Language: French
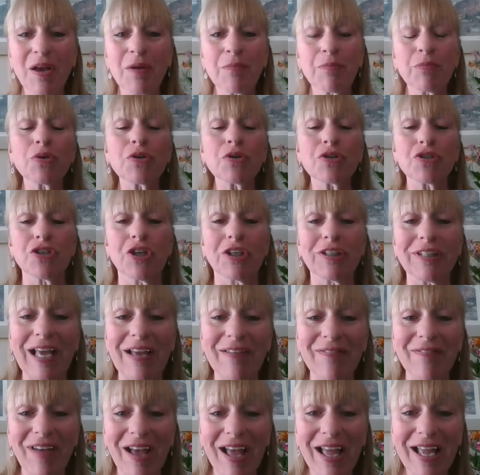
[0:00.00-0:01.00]
Pour ce
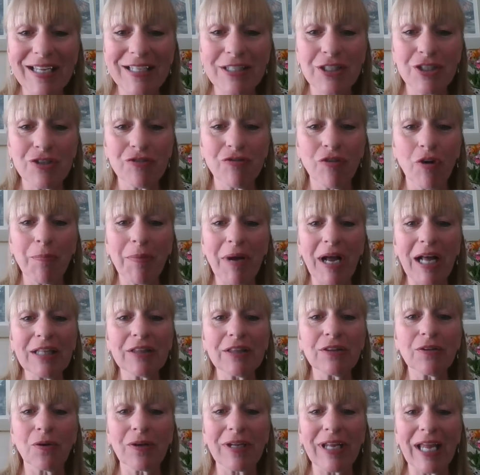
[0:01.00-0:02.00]
travail, tu vas
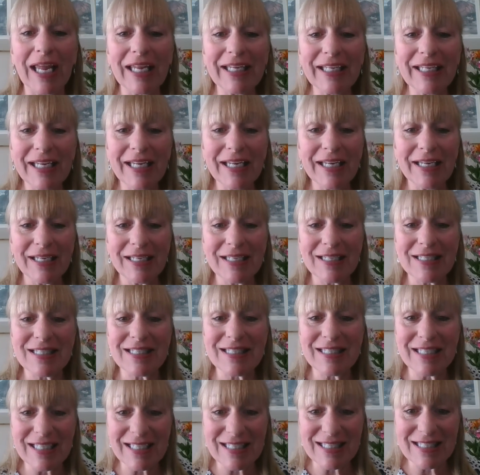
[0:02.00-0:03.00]
prendre ton cahier
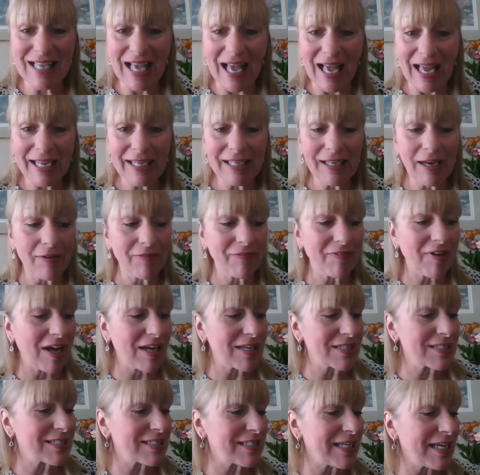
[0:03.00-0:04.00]
zigzag en
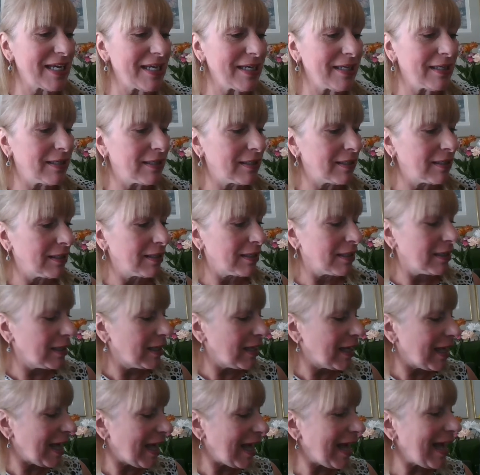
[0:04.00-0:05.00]
français
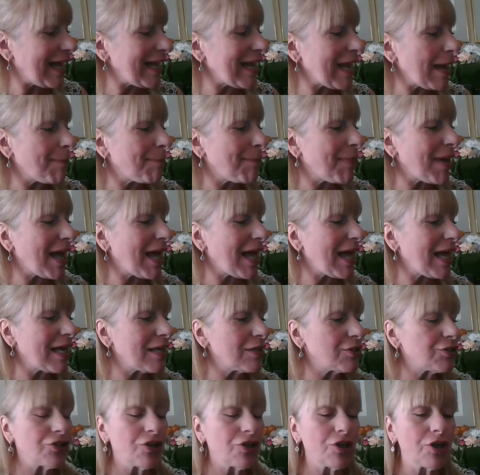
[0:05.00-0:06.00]
à la
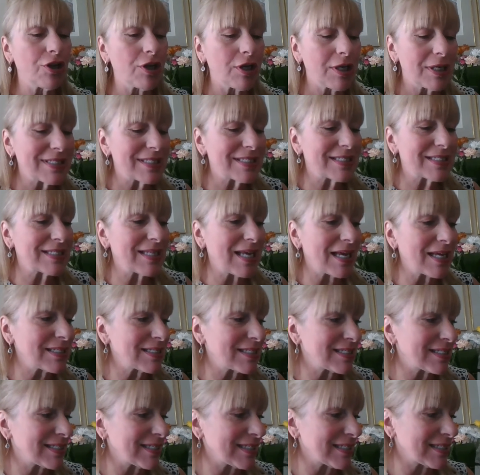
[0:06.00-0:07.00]
page
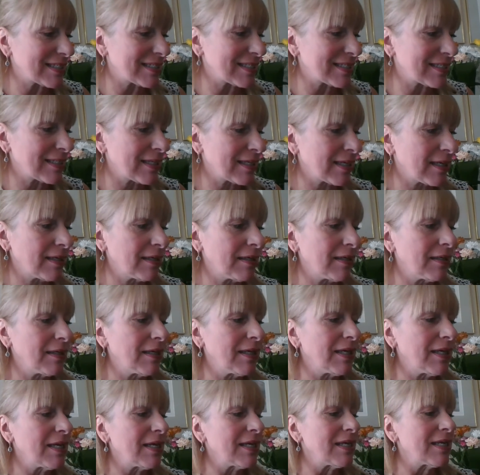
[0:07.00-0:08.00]
106.
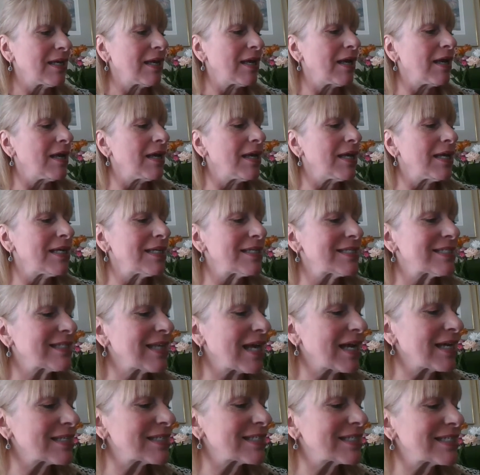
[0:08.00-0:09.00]

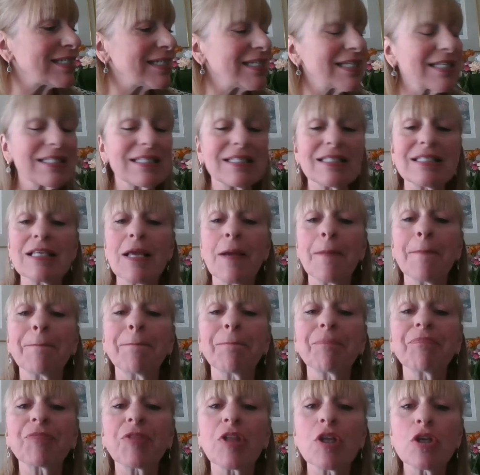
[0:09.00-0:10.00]
106
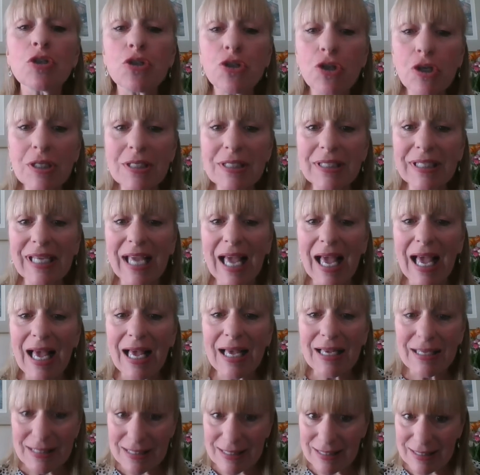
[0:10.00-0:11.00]

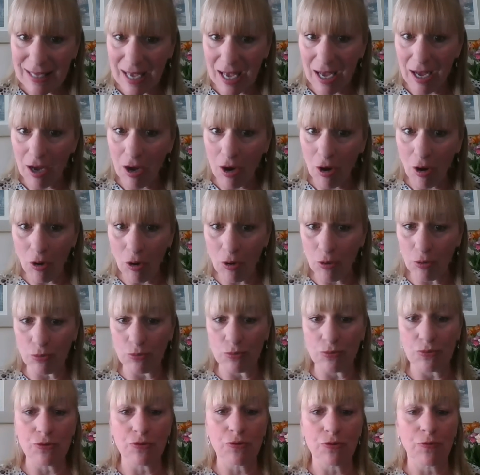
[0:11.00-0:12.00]
jusqu'à
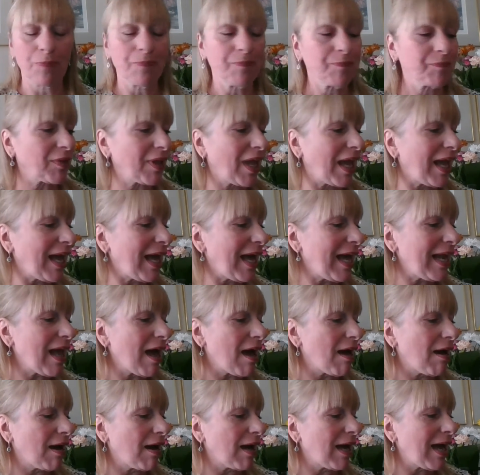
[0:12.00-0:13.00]
111.
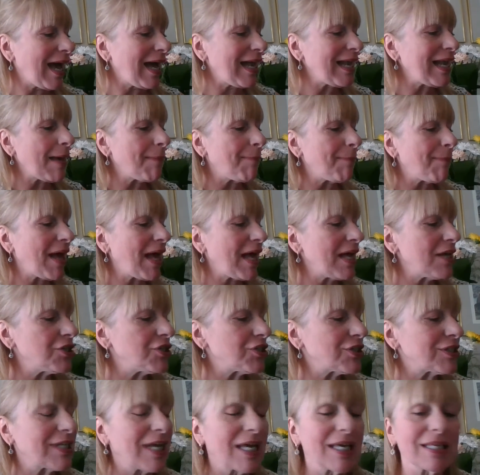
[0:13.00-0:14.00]
Alors, à la
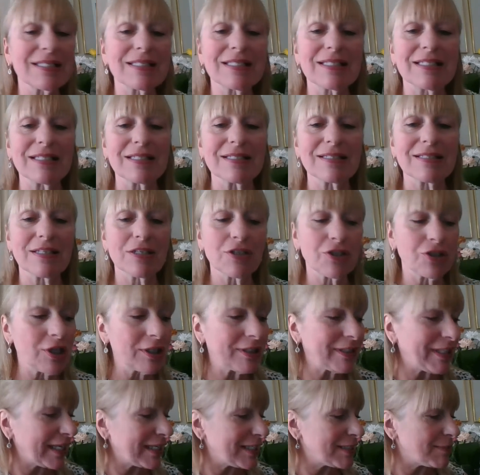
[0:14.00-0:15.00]
page 106, je
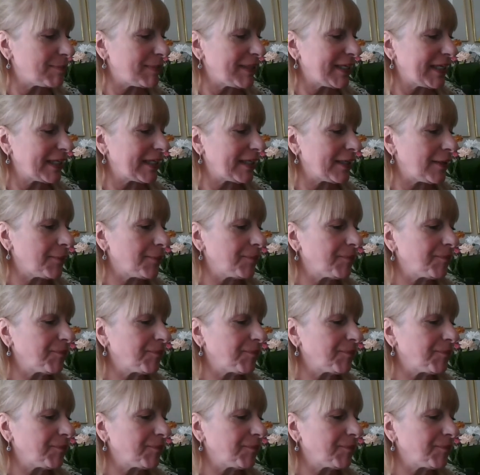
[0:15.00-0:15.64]
t'explique.